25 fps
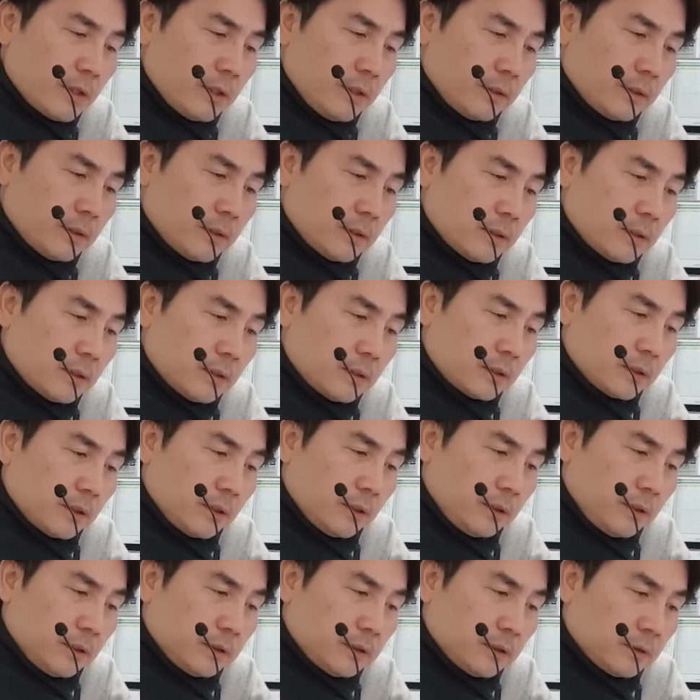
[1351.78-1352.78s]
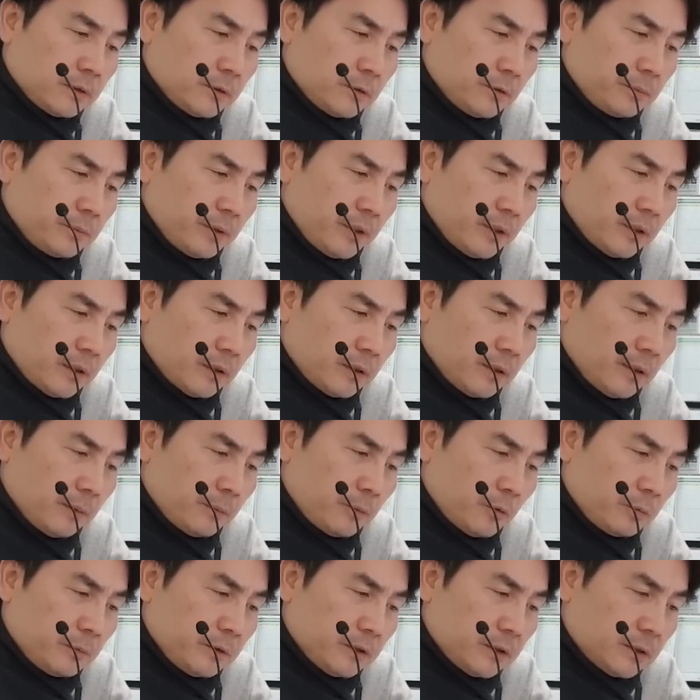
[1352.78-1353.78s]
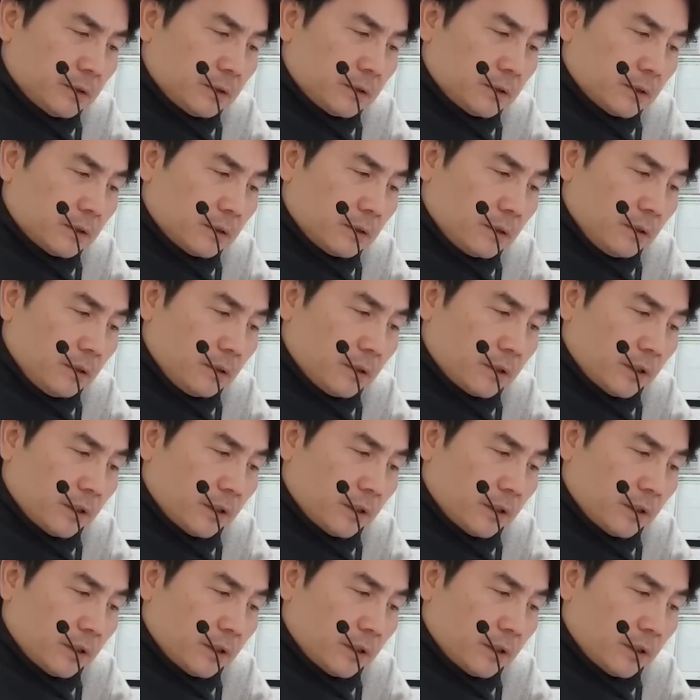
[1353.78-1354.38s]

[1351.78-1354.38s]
어, 현대차그룹이 현대모비스 등